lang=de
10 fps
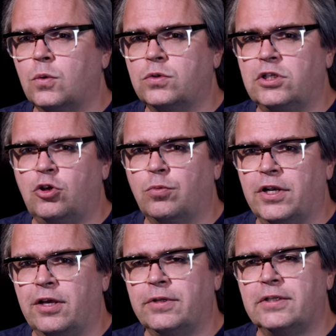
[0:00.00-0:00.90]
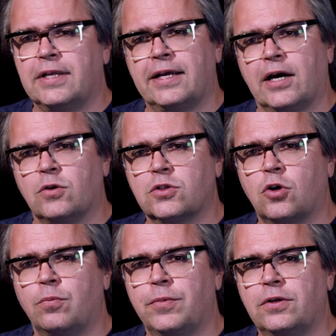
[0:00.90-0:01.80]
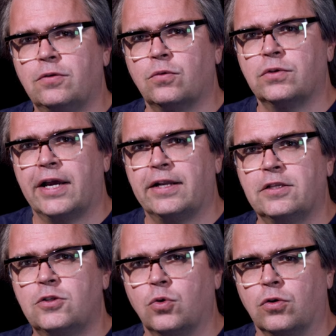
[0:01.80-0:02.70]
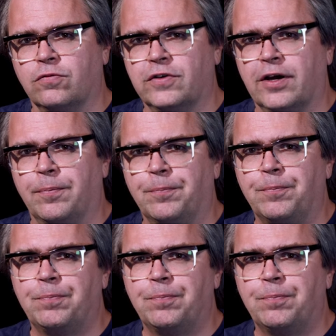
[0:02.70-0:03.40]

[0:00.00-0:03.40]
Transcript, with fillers: und die Überlebenden ein Auskommen und eine Zukunft haben.